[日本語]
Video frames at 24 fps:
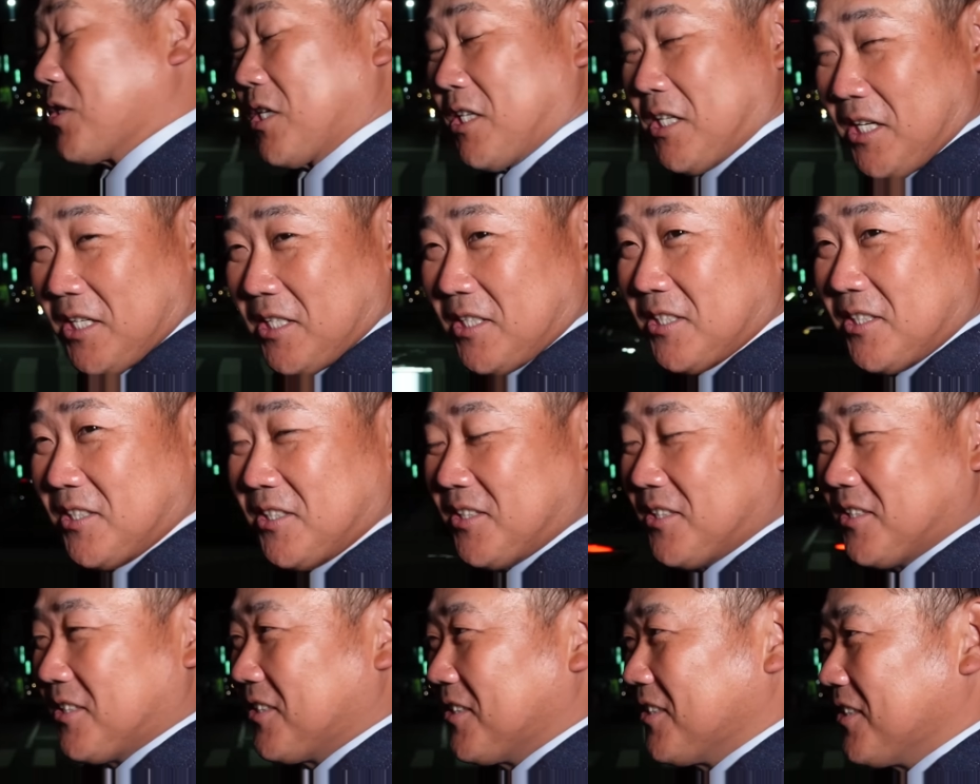じゃないです
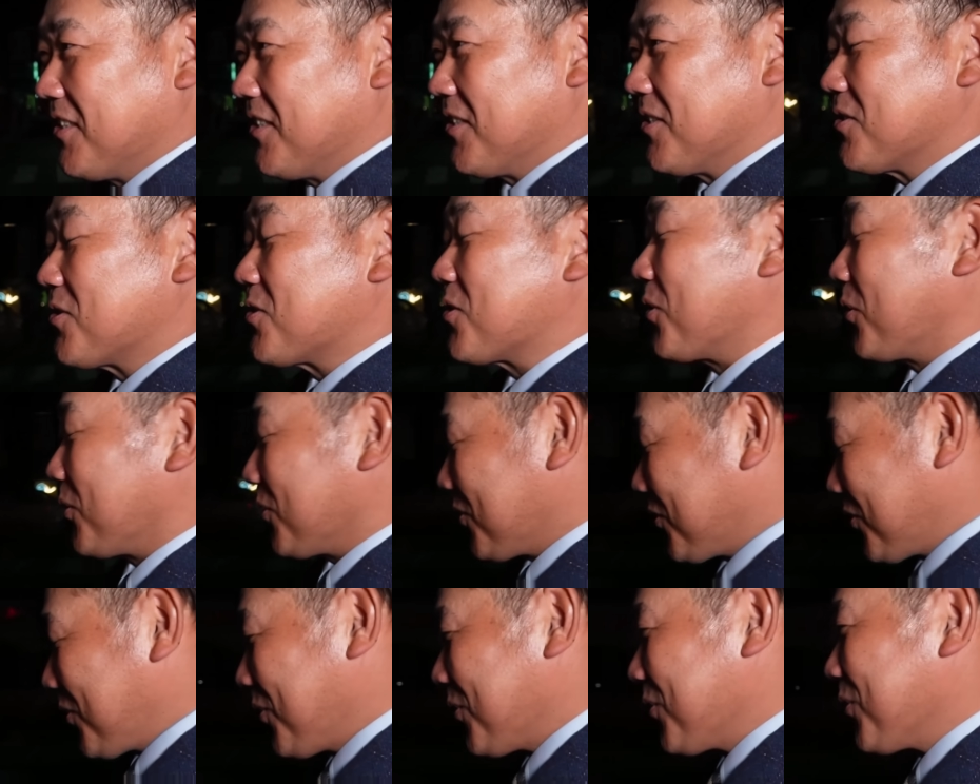あちょっとどこじゃないで
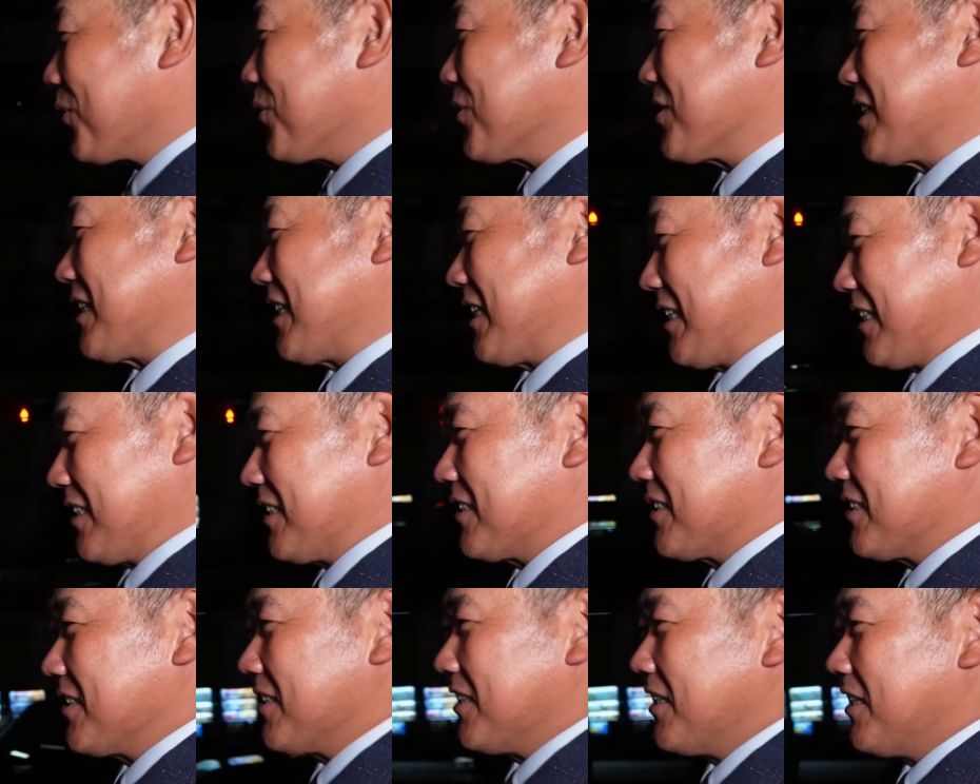すかちょっとどこじゃないじゃ
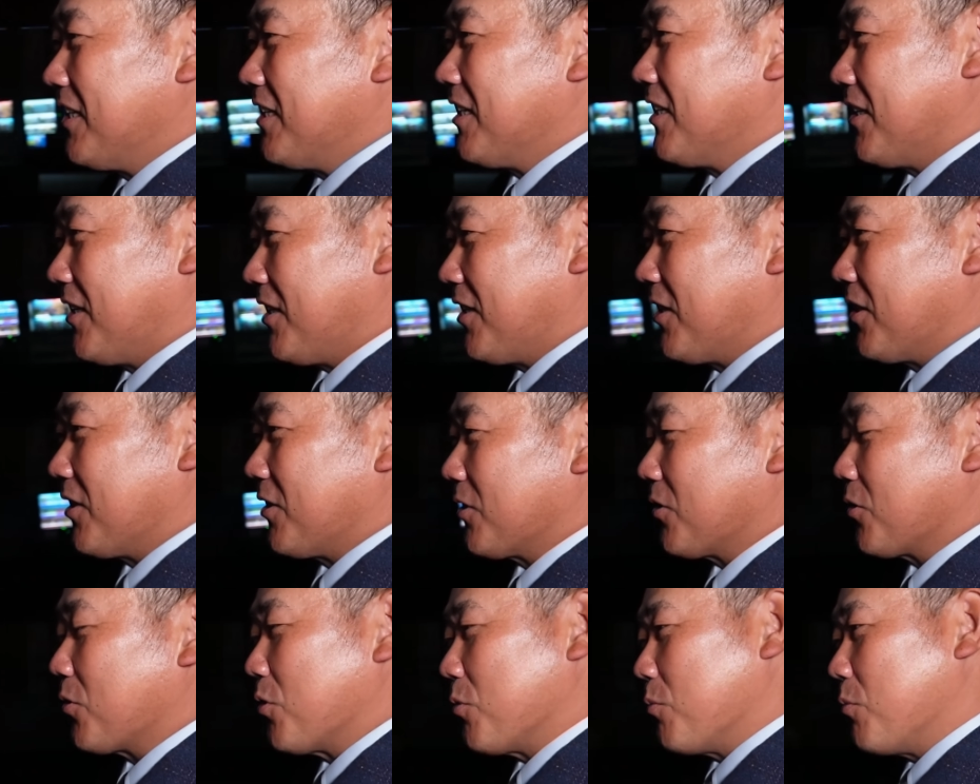ない、はい、は
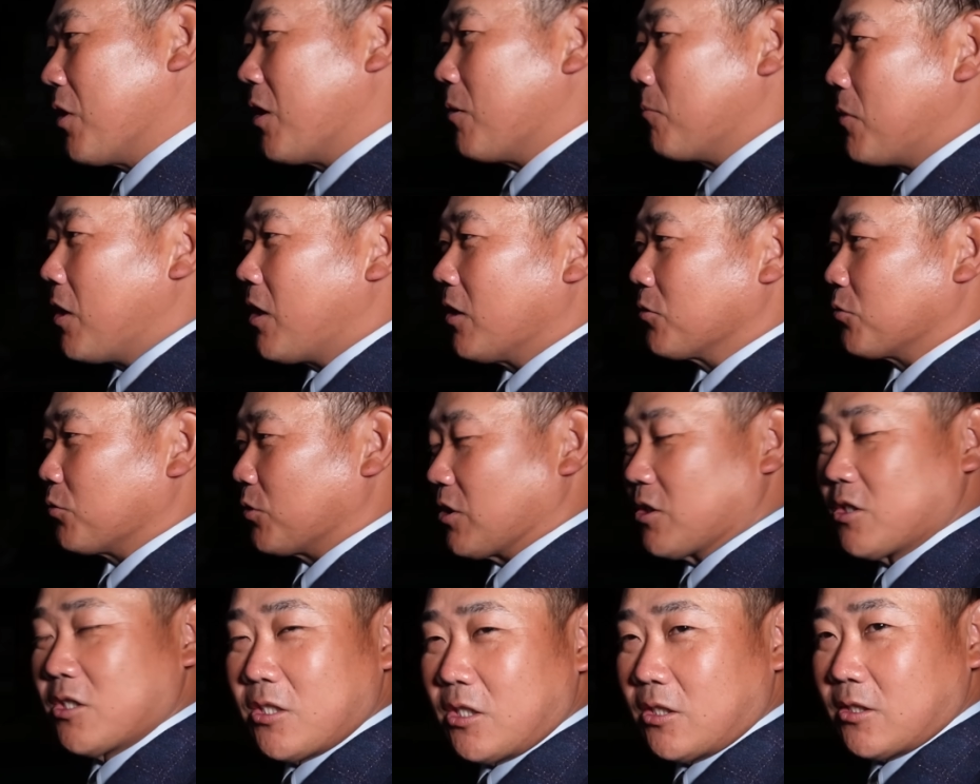い、でこれまあまあ後で
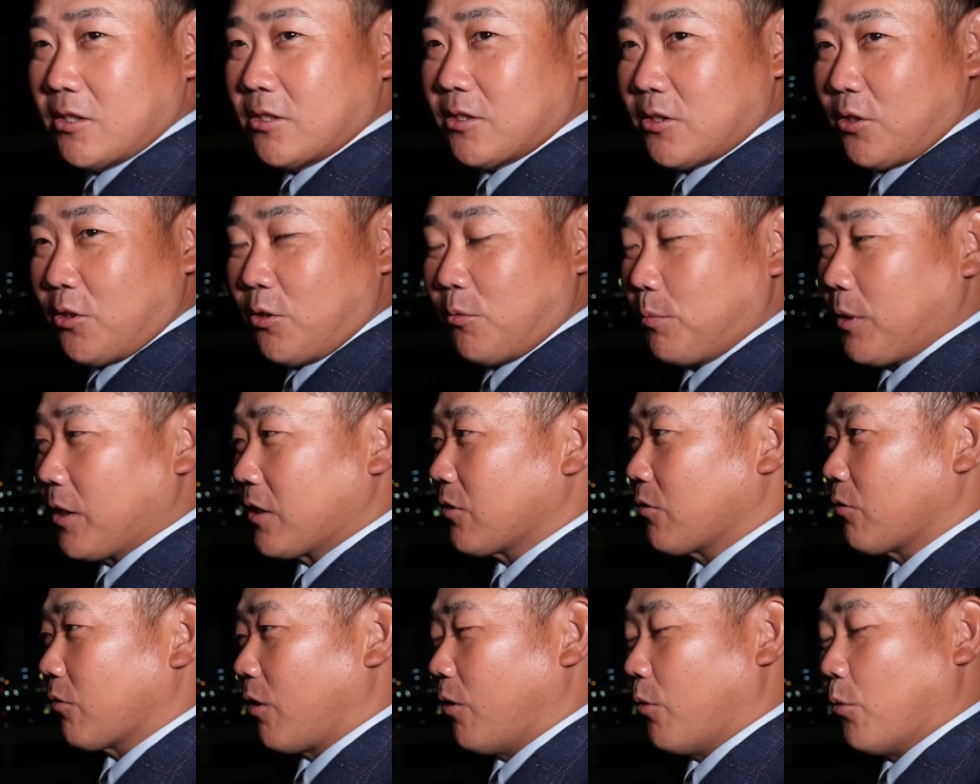知ったんですけど
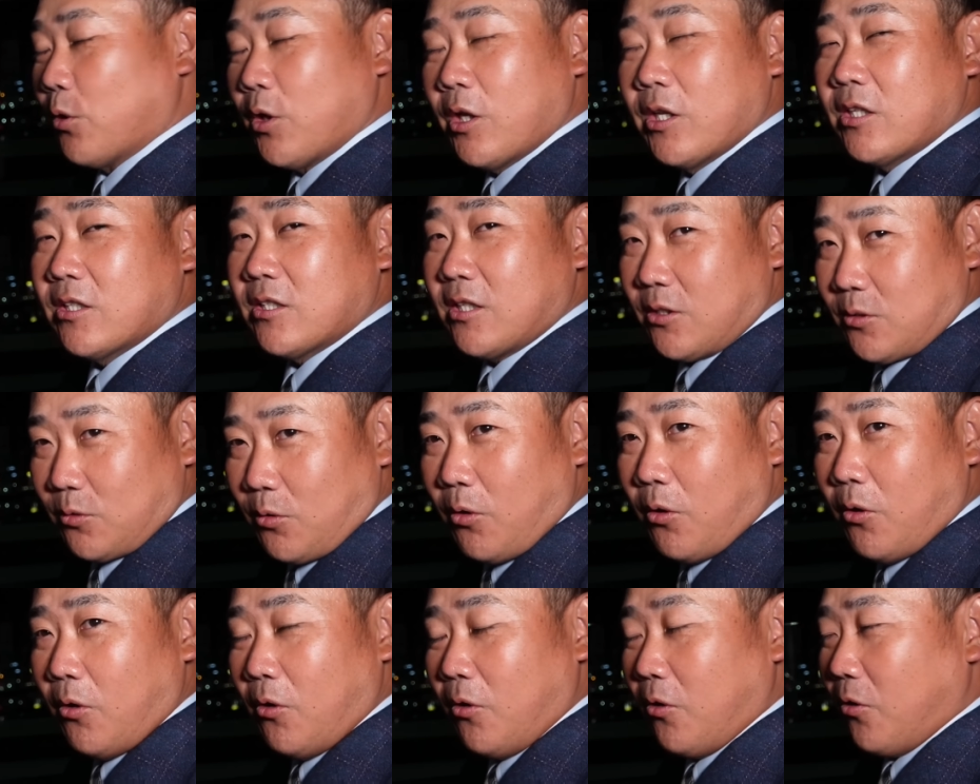バットが折れてたと
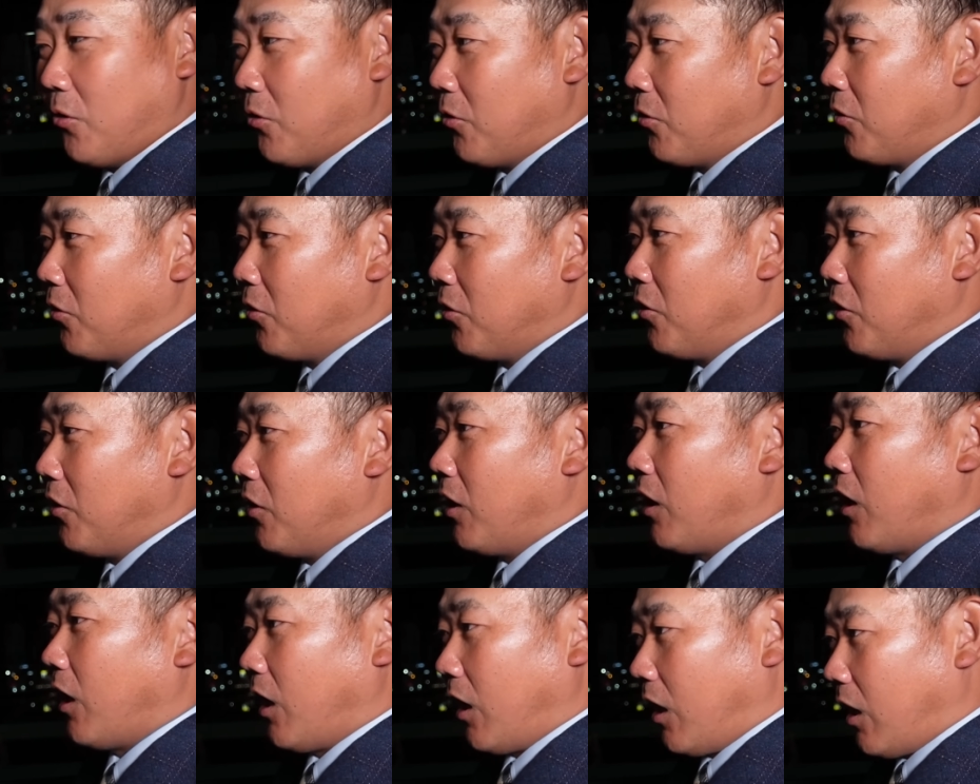ええー、
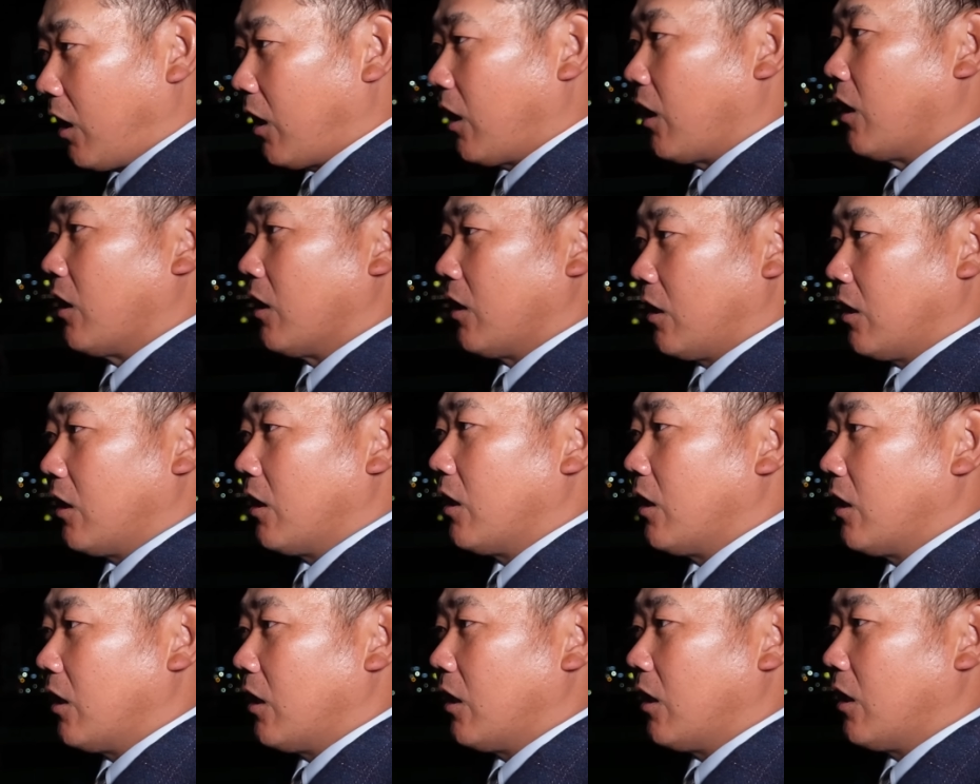はい、折れて
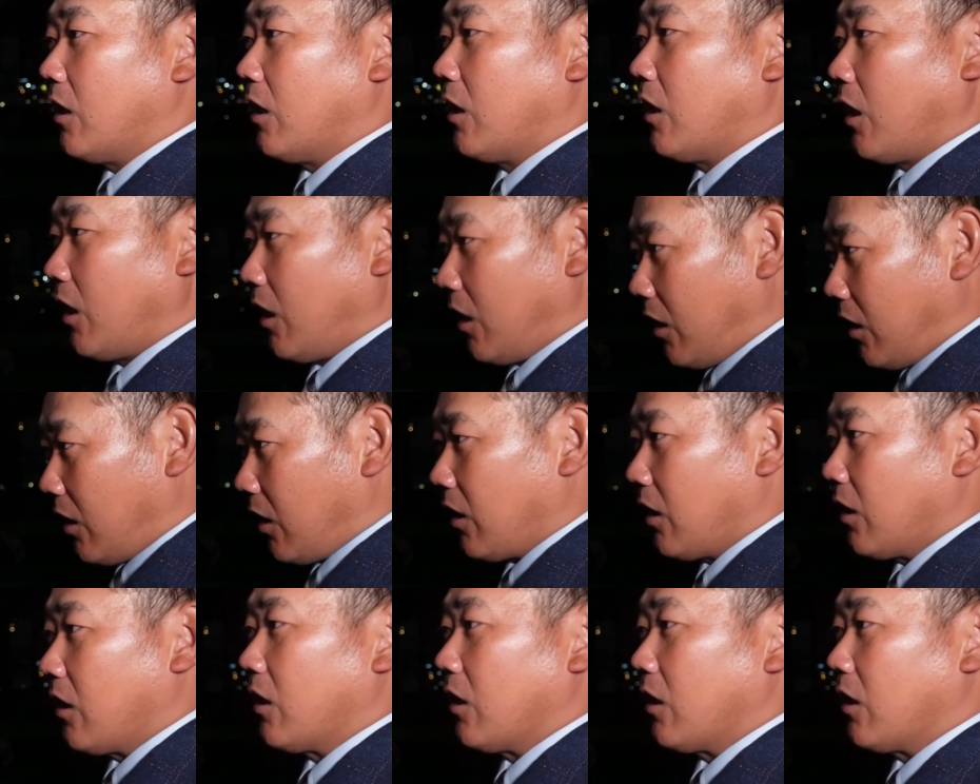たは